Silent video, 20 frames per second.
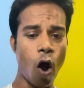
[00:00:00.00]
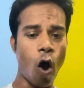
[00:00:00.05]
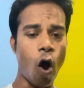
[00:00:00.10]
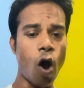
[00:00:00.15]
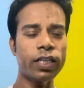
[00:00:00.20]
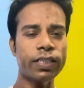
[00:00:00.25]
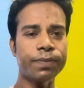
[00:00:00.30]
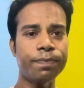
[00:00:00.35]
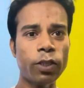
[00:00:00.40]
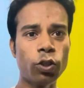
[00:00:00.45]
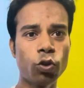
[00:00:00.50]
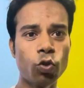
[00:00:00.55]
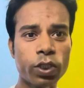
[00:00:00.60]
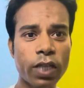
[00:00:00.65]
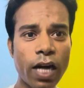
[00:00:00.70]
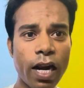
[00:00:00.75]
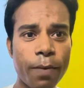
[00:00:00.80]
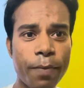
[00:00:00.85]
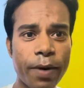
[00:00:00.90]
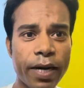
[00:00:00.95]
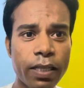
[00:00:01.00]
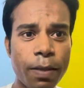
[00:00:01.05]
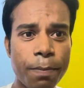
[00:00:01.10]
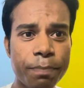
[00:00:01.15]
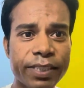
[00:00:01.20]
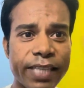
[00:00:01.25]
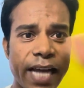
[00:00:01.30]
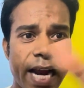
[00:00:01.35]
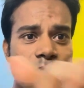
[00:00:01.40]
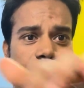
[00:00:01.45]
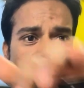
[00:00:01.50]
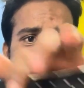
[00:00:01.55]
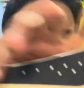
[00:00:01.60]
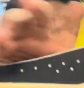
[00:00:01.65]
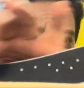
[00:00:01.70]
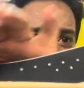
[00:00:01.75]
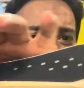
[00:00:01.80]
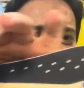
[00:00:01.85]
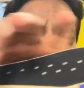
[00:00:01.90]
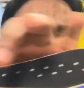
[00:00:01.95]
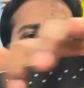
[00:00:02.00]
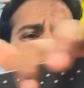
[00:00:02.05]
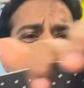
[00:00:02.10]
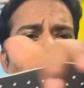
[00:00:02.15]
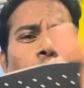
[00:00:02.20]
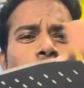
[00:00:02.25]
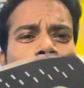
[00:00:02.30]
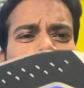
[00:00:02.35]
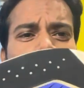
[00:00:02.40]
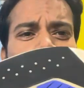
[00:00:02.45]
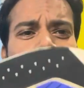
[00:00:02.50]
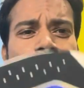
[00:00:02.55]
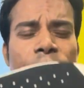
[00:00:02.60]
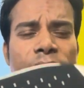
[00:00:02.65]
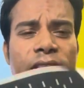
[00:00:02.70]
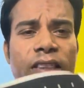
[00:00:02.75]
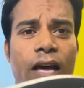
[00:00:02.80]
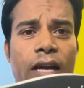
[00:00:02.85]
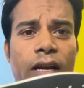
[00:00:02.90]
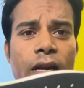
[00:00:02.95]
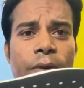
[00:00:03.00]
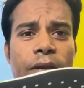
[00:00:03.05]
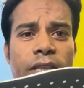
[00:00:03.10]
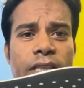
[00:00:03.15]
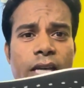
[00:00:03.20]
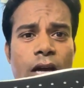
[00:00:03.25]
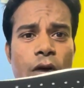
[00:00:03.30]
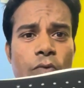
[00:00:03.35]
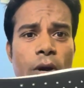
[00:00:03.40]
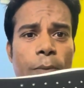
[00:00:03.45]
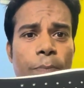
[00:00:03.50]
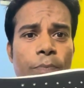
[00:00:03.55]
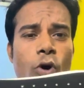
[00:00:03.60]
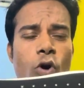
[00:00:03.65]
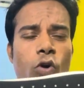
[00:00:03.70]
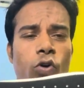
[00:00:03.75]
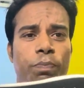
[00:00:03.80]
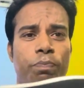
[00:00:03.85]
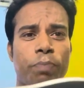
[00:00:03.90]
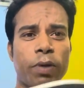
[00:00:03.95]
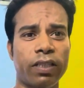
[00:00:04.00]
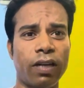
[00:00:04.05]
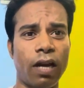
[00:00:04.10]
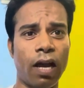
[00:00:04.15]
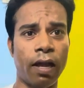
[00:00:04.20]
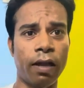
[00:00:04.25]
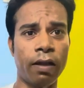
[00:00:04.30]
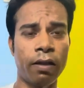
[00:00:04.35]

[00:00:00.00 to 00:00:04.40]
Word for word: और इसमें दूसरा रबर एकदम साइड से देखिए ना बहुत ही पतला रबर दिया हुआ है बहुत पतला